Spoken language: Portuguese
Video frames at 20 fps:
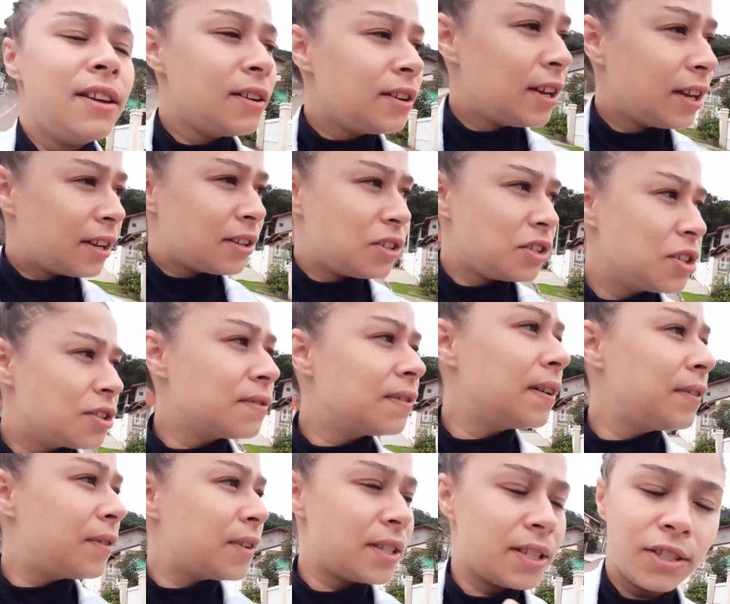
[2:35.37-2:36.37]
o que, que a gente
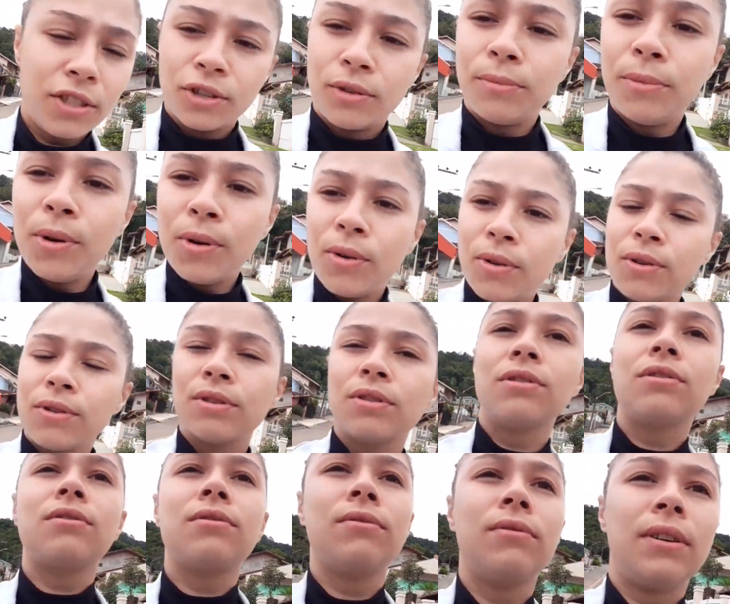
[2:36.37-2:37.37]
vai fazer de
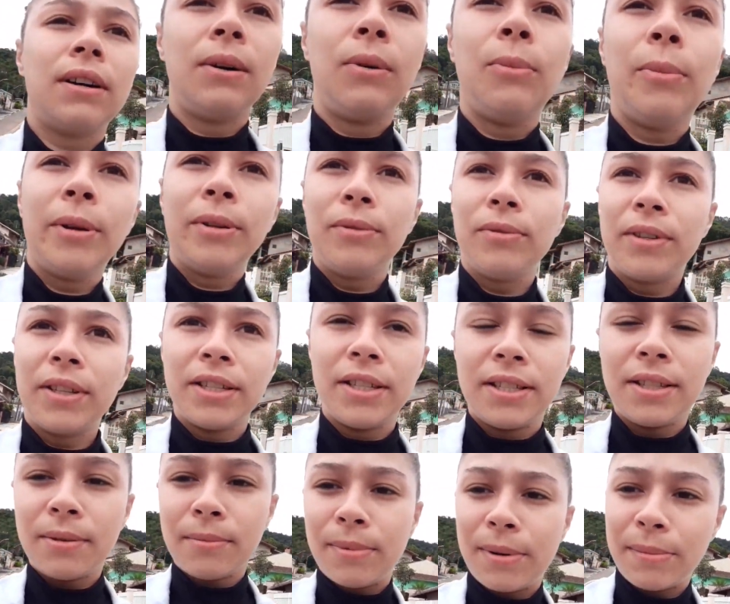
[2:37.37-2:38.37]
almoço, arrumando o
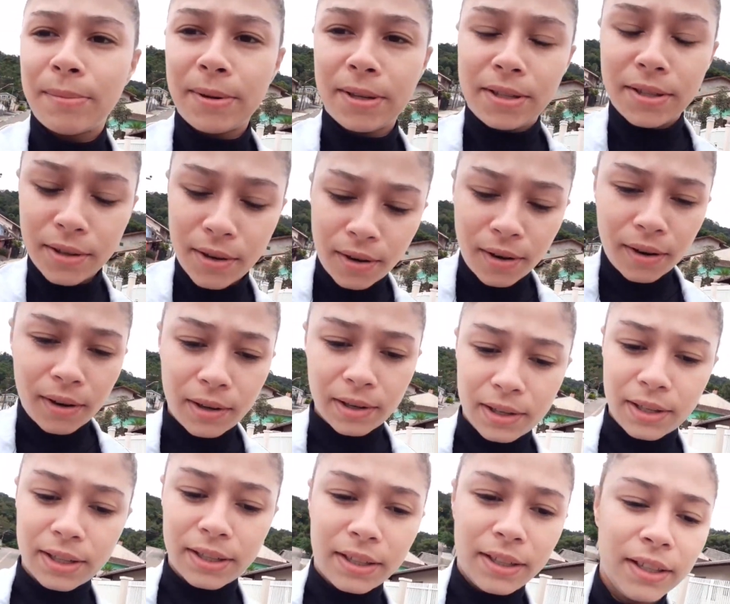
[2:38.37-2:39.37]
Crisinho pra ir pra
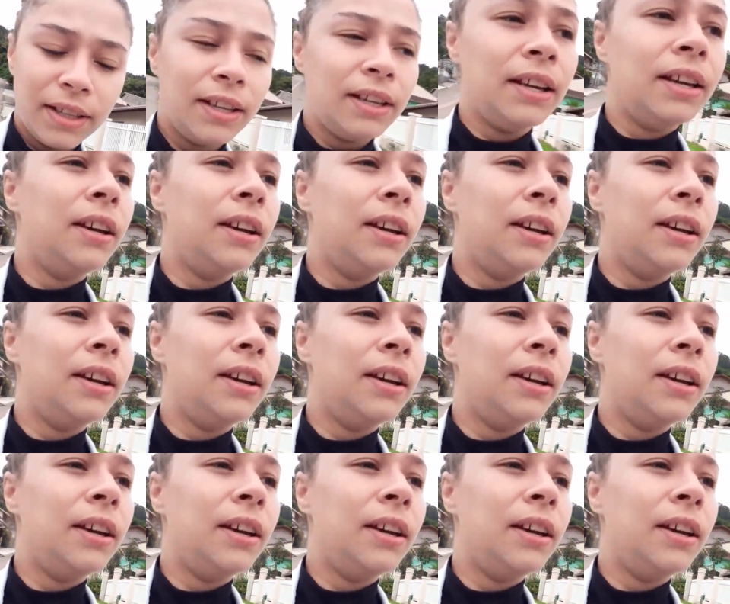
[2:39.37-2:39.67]
escola,